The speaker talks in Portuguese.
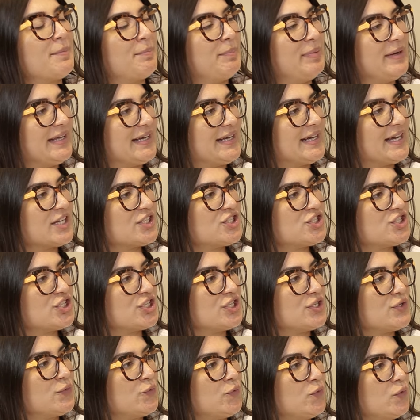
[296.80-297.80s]

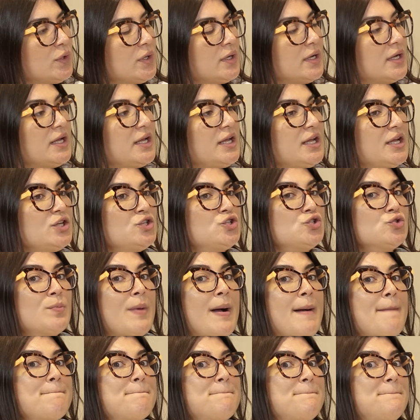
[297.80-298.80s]
aplicativo e de
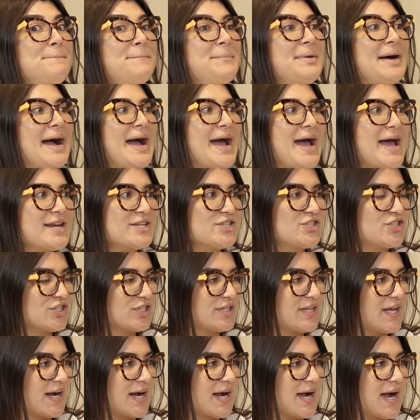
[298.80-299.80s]
uma parte da